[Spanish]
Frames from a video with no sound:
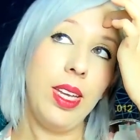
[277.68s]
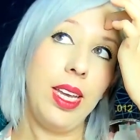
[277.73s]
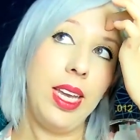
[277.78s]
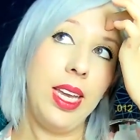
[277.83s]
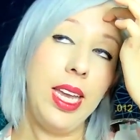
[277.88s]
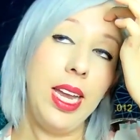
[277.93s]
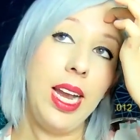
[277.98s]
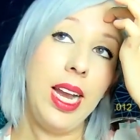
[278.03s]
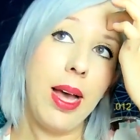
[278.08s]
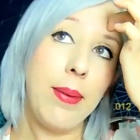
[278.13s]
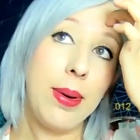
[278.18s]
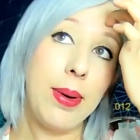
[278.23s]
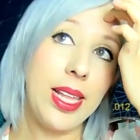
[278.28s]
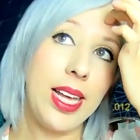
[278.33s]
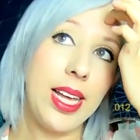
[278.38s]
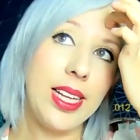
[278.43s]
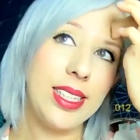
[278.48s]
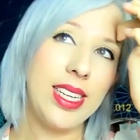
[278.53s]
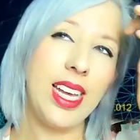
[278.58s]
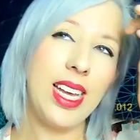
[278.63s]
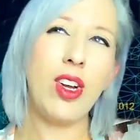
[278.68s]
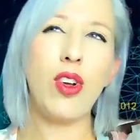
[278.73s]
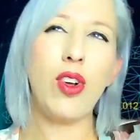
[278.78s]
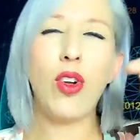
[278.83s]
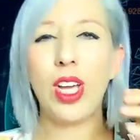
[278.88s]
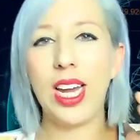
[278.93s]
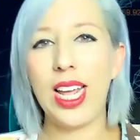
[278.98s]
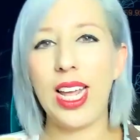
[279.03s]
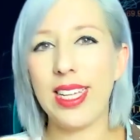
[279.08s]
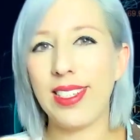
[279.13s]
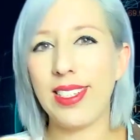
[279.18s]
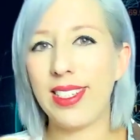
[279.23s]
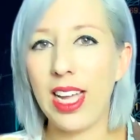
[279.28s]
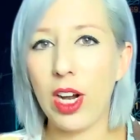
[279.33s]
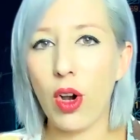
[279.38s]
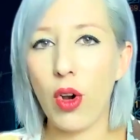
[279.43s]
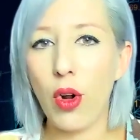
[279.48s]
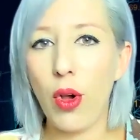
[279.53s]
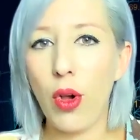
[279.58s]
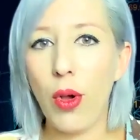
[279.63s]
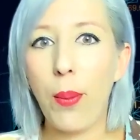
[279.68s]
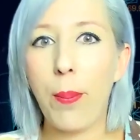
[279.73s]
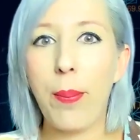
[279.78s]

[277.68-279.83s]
Y la verdad es que no quería hacerlo,